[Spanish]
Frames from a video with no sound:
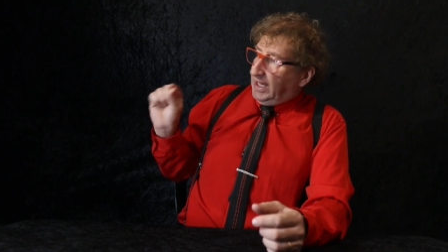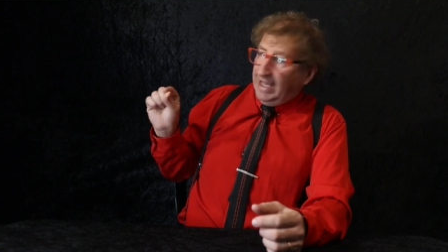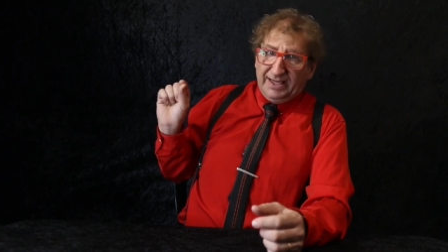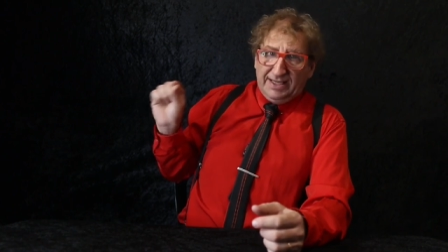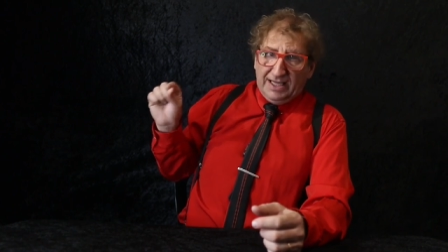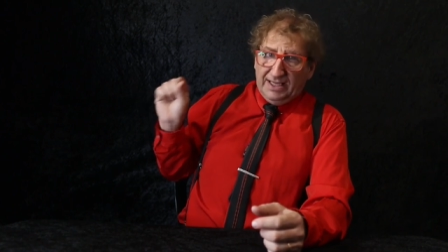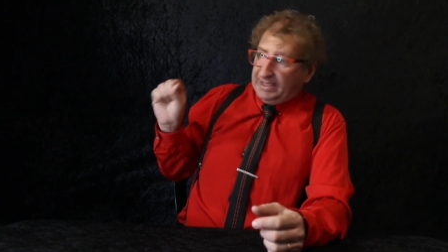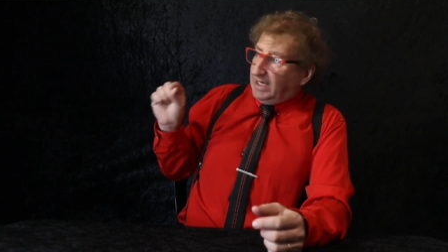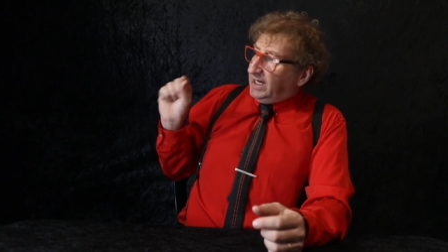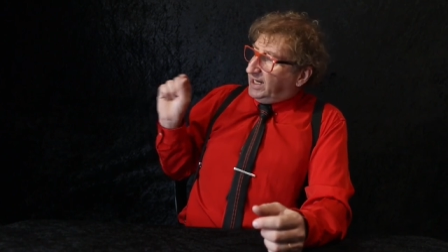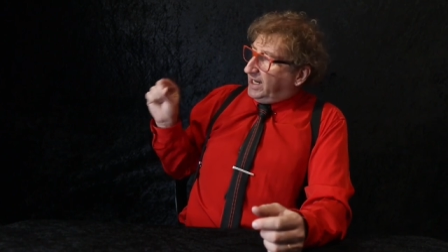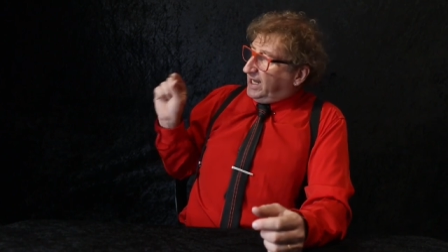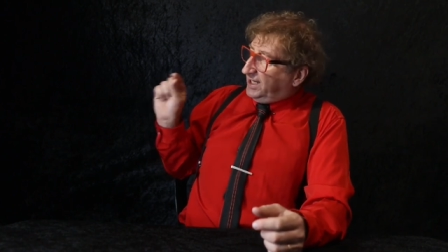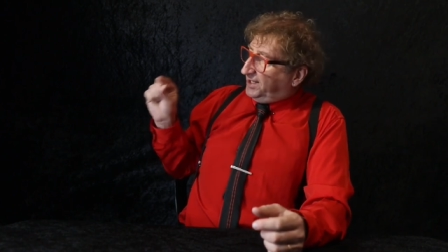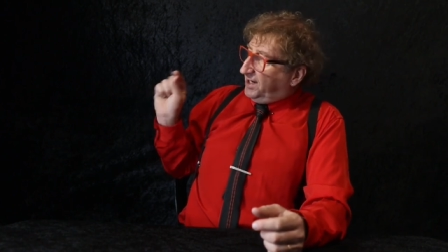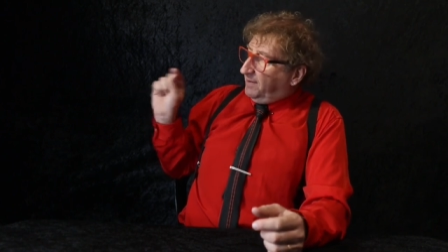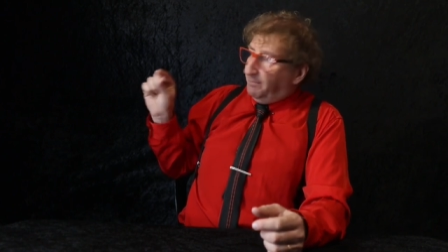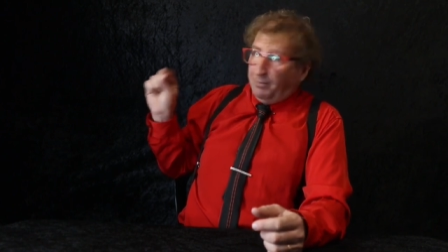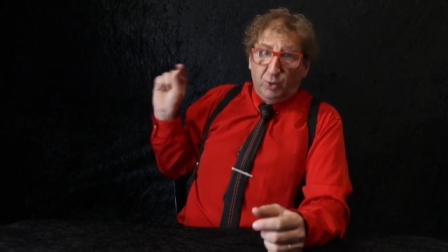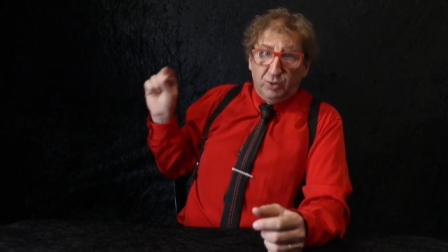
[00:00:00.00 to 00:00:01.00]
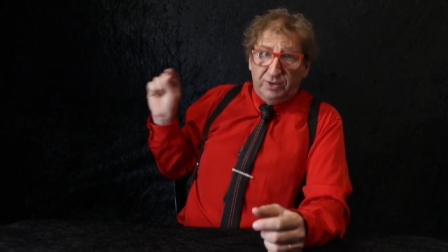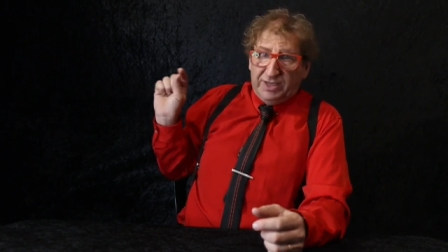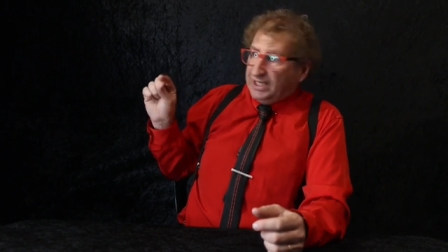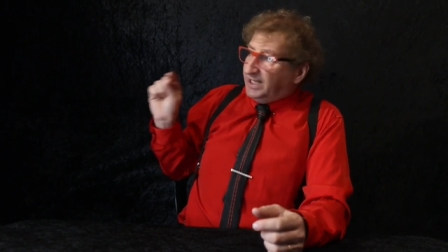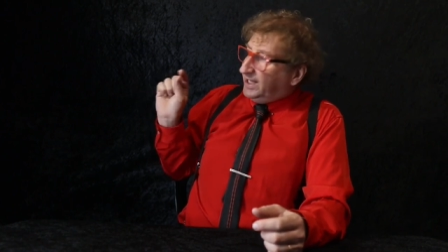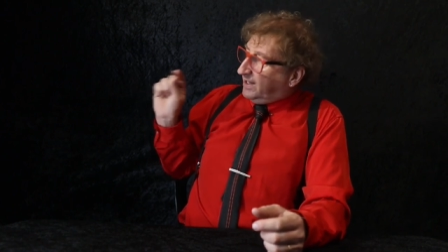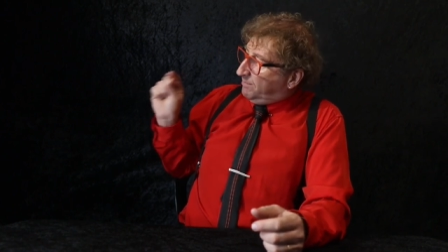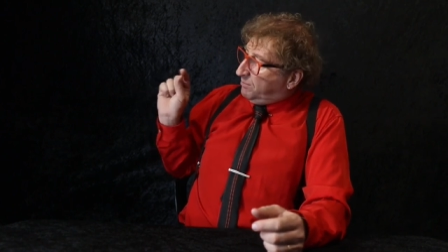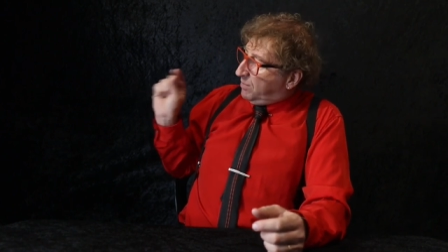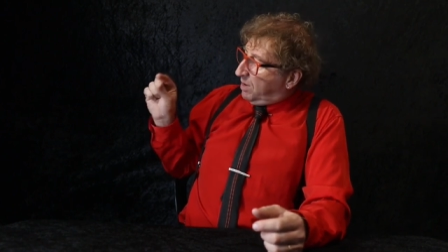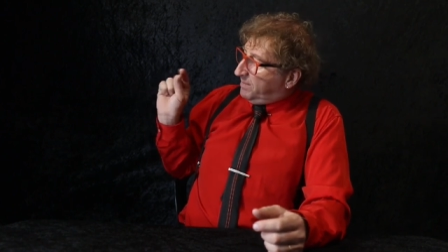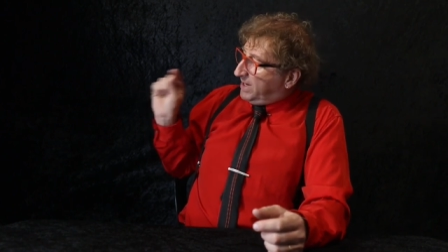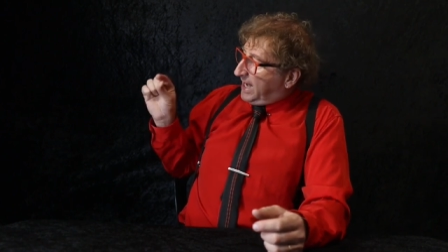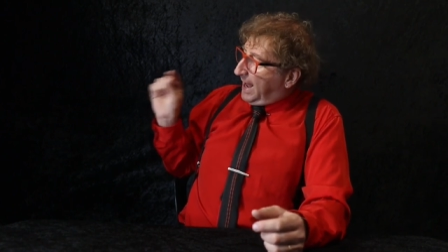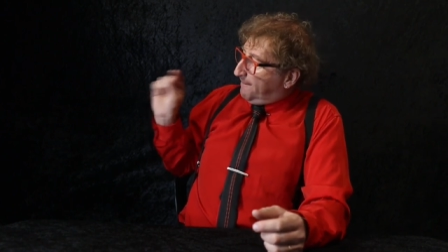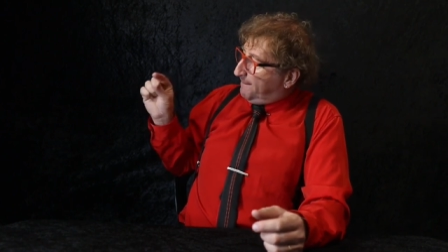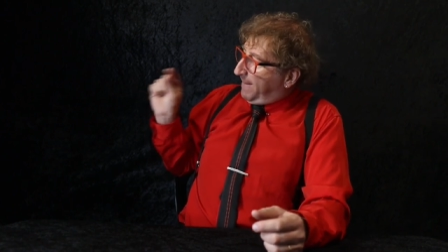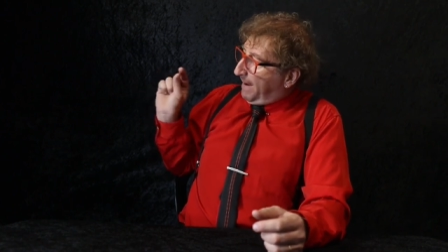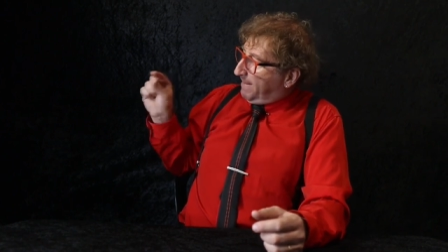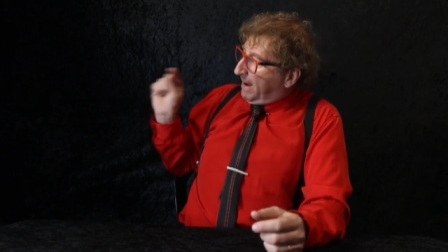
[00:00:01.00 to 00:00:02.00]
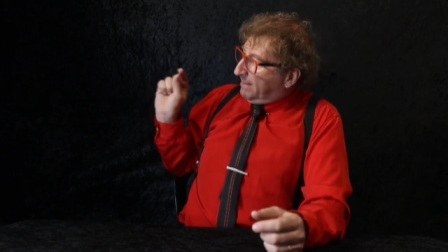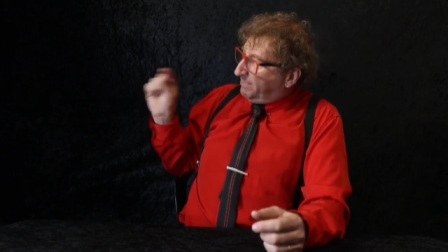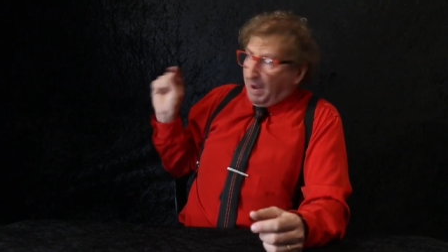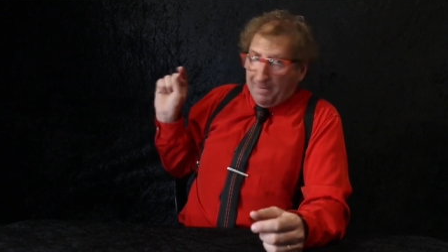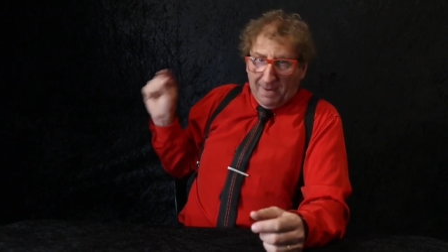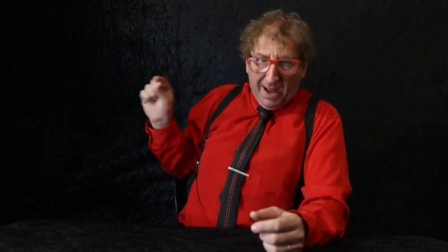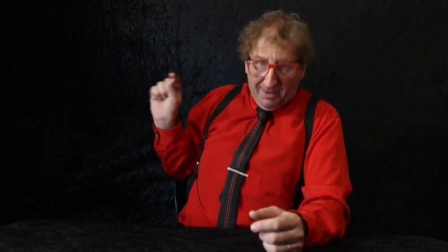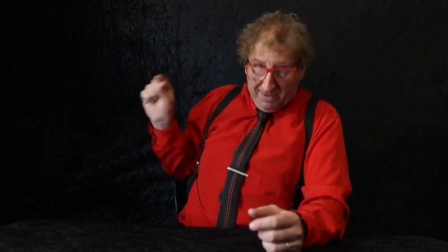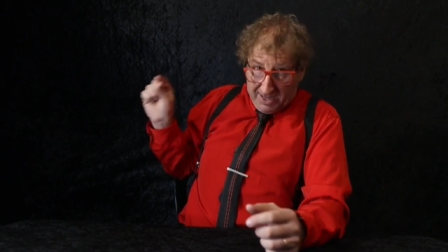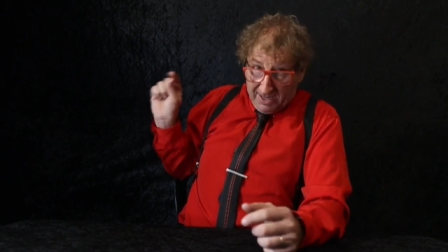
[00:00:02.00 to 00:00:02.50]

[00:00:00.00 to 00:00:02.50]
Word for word: esta técnica es el puntillismo. Mira, pa, pa, pa, pa.